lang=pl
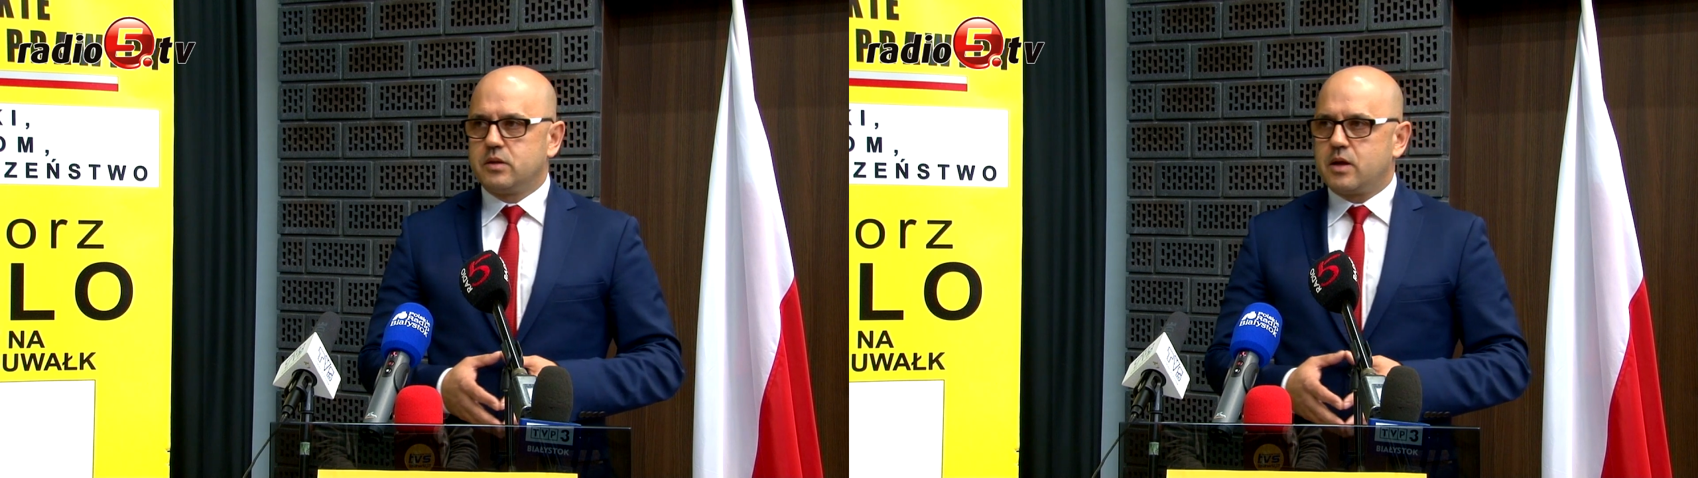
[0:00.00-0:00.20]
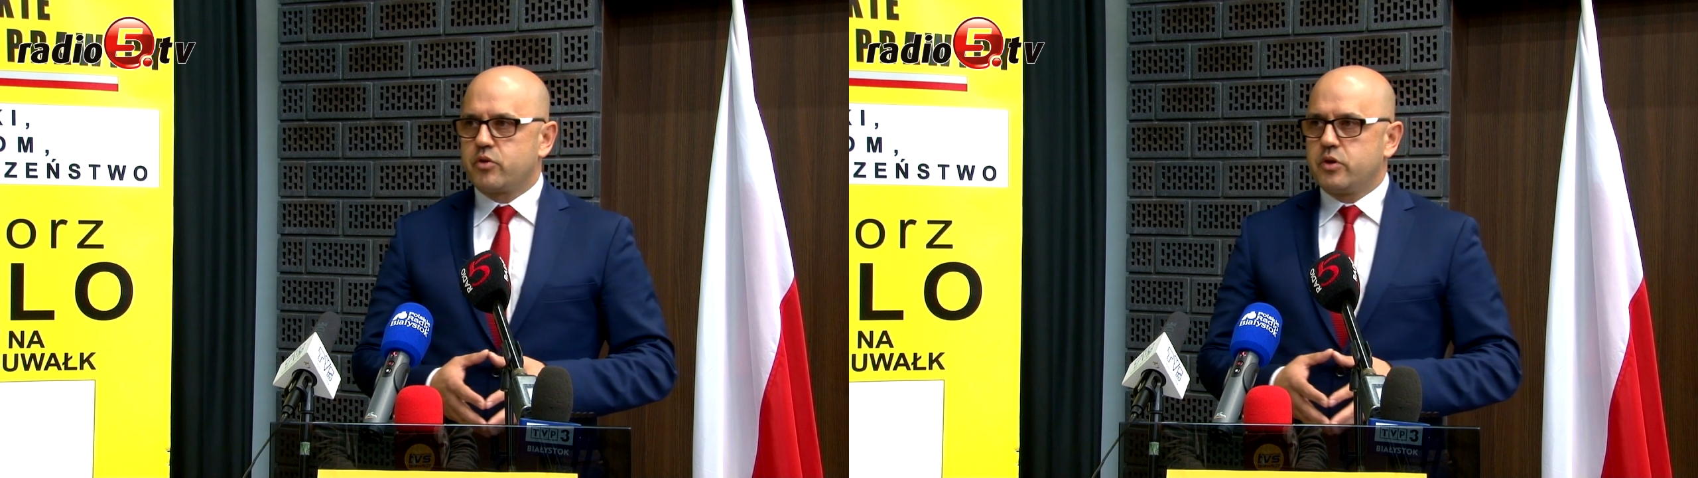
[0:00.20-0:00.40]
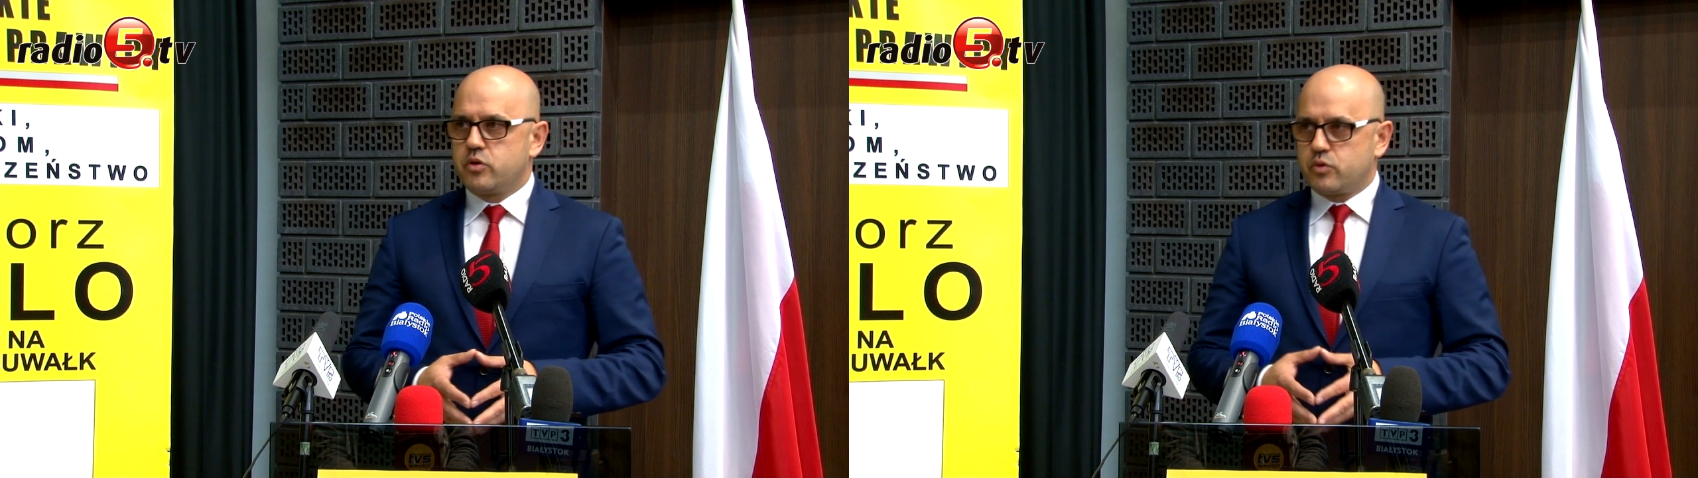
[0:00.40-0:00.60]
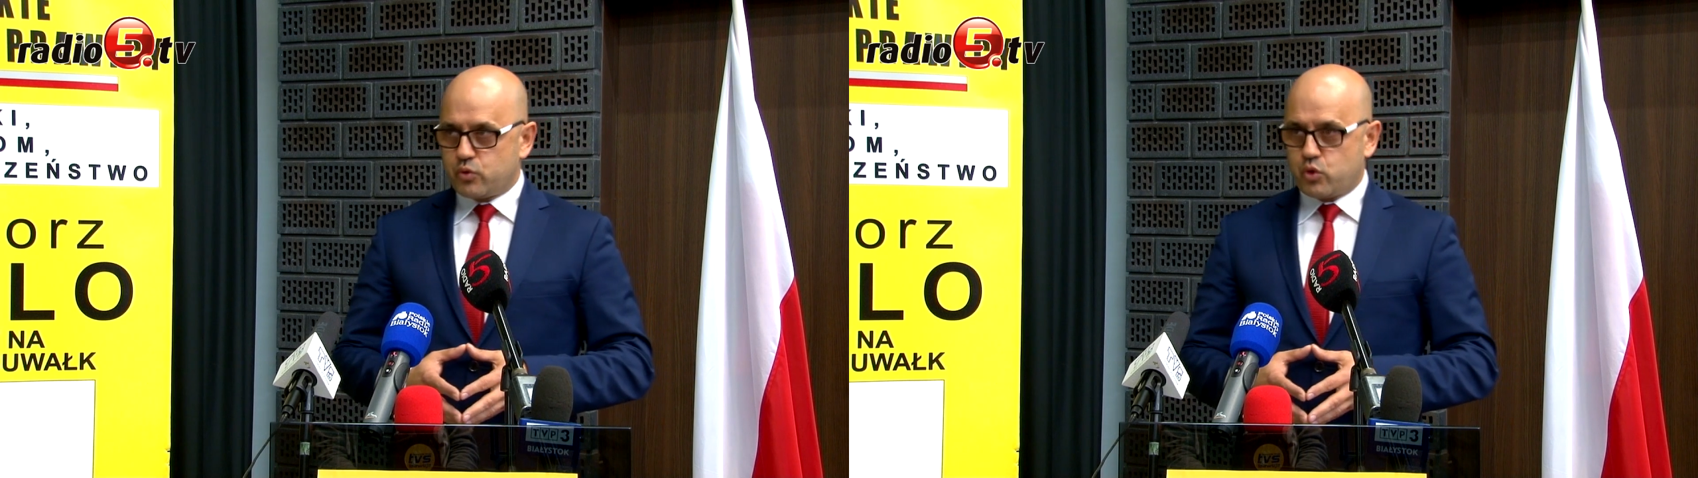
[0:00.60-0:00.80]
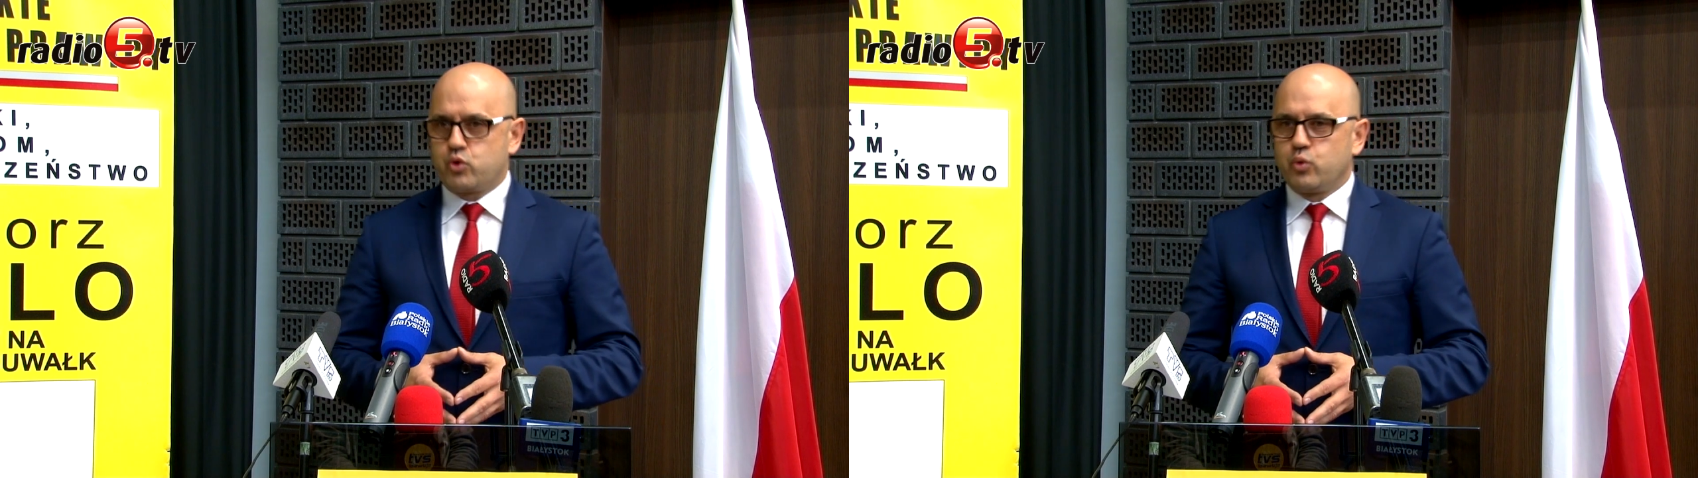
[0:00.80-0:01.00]
na czyichś
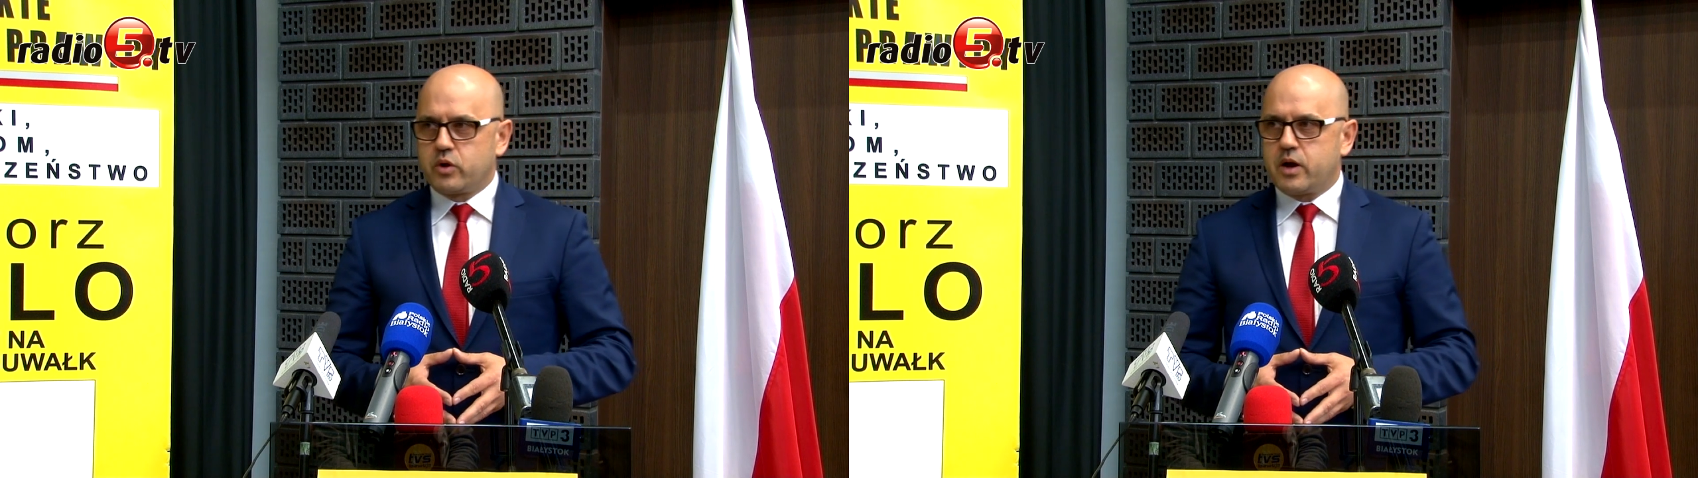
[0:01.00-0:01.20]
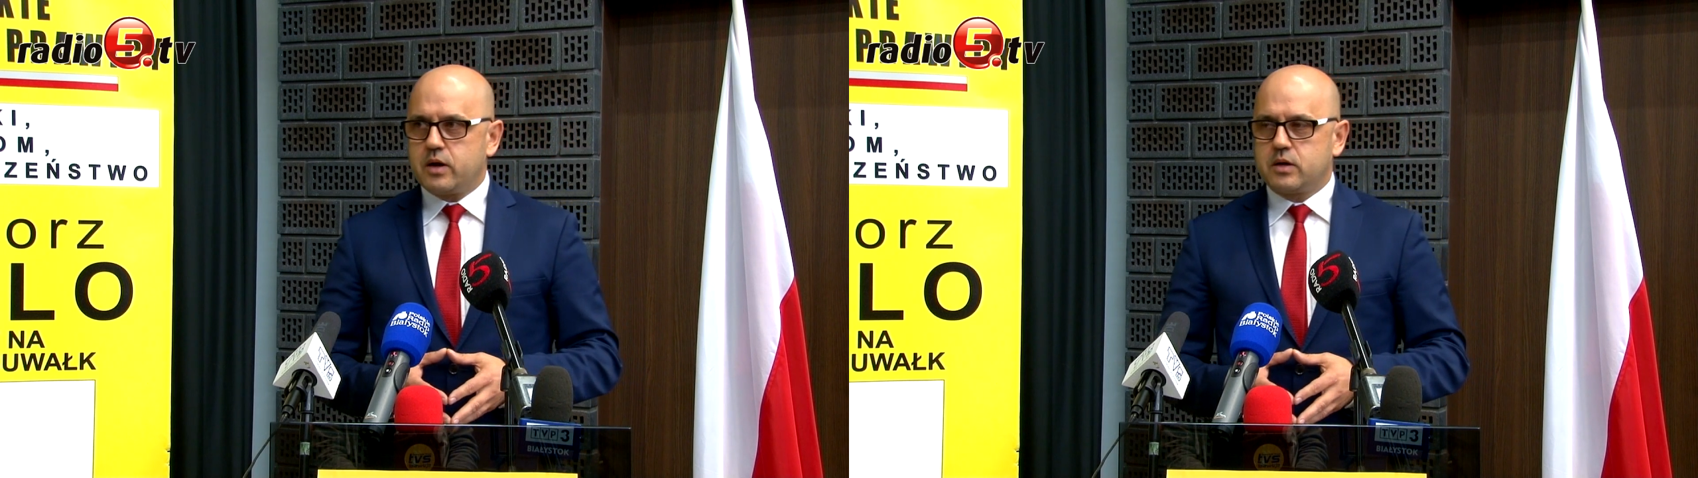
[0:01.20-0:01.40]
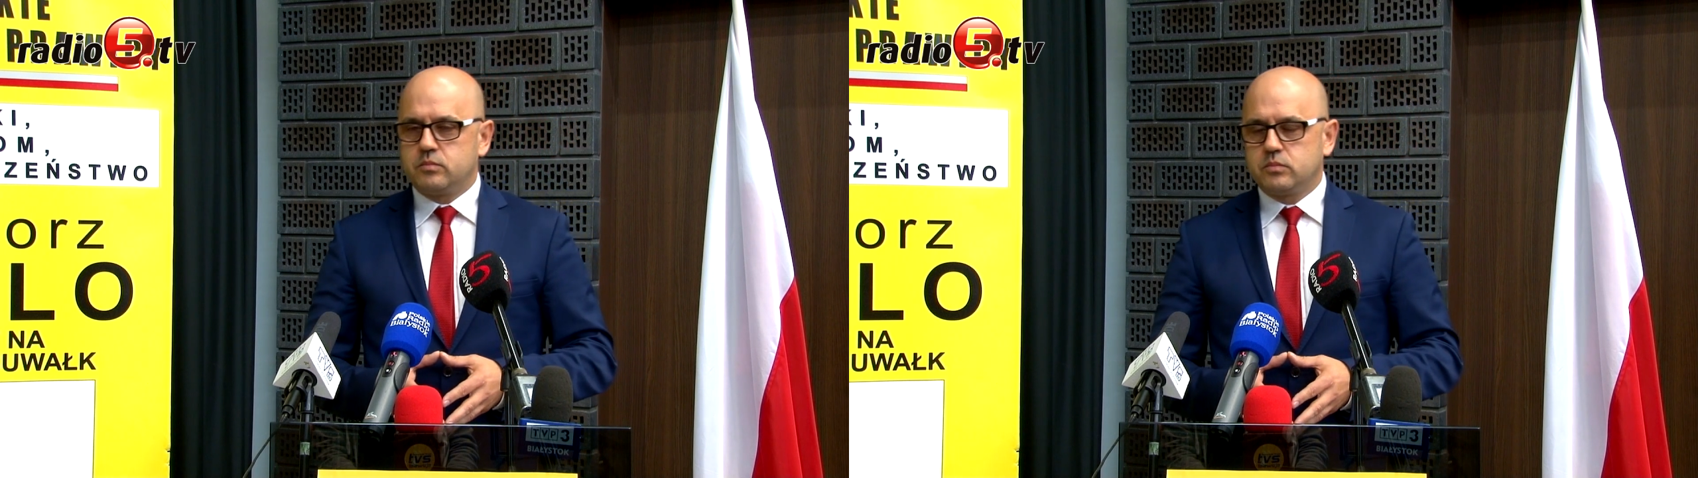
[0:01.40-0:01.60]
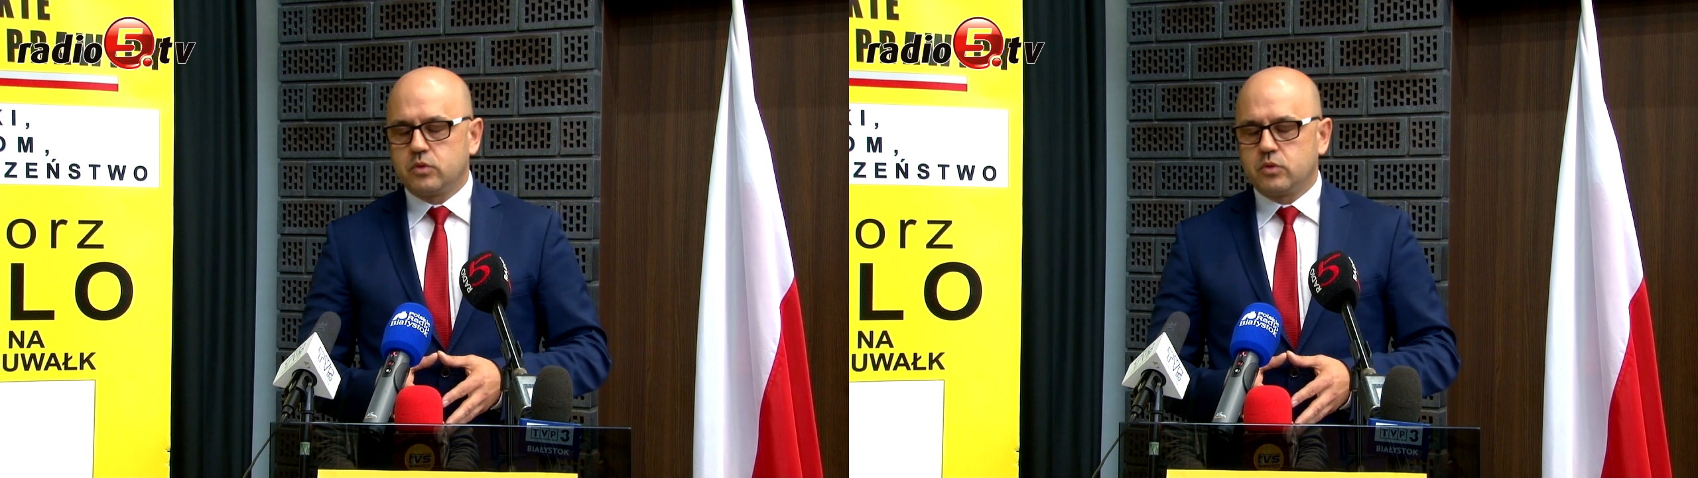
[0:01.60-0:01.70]
sznurkach,